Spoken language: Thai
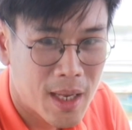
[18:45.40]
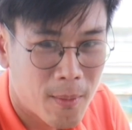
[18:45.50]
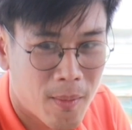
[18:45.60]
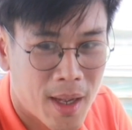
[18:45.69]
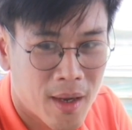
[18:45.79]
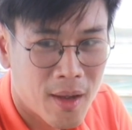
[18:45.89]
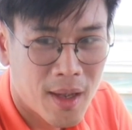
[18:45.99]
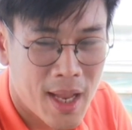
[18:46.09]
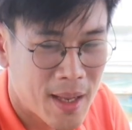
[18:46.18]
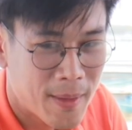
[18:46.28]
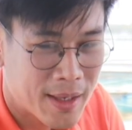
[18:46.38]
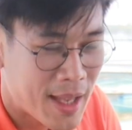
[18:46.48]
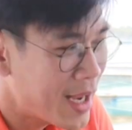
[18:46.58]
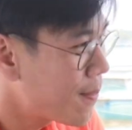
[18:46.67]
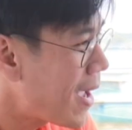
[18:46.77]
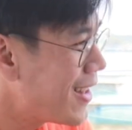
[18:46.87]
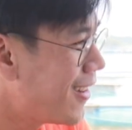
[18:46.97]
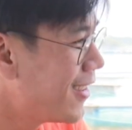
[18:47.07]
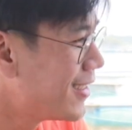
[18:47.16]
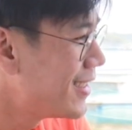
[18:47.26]
งบอกว่าก็ให้กำลังใจกันไปเนาะ
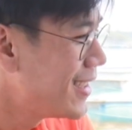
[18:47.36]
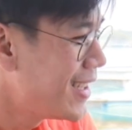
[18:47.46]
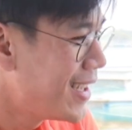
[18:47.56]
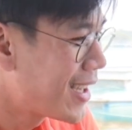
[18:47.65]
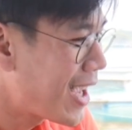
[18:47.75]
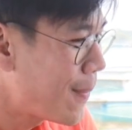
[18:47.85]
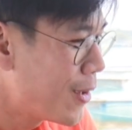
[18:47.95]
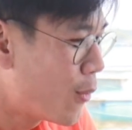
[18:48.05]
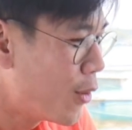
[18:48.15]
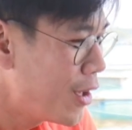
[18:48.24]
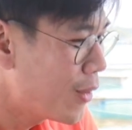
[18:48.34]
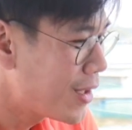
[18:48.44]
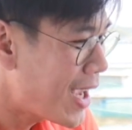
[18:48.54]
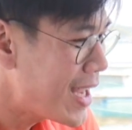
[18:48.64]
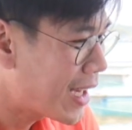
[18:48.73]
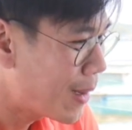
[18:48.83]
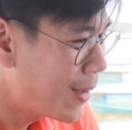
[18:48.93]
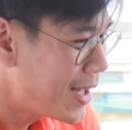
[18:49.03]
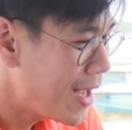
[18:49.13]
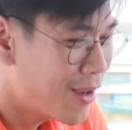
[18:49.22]
ใช่ครับครับคนที่สนใจอยากจะมา
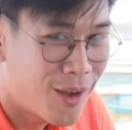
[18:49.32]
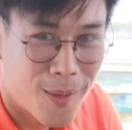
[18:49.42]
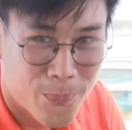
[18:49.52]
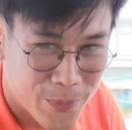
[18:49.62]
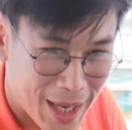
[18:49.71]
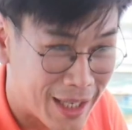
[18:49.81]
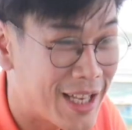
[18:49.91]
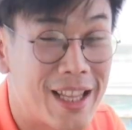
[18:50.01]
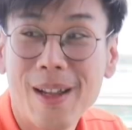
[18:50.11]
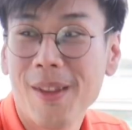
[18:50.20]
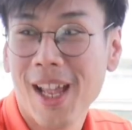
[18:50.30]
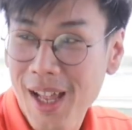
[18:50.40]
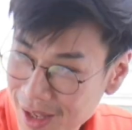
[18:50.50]
เลี้ยงก็อย่าลืมนะฮะ